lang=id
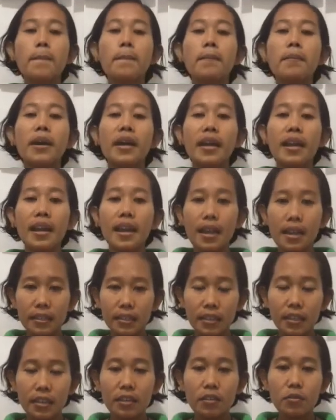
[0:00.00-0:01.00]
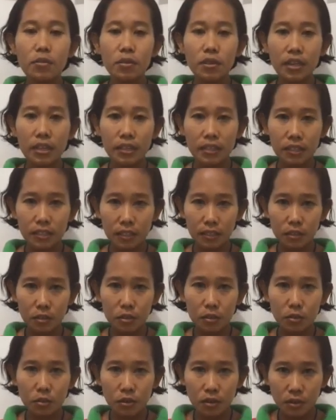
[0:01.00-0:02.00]
My last education
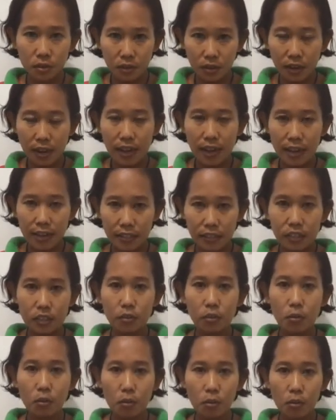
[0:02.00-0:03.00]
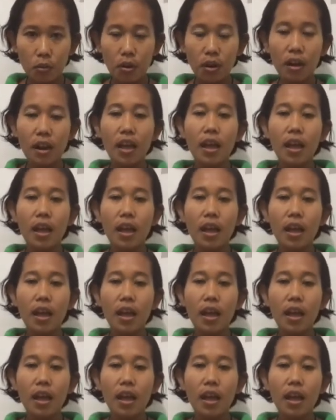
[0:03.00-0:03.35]
junior high school.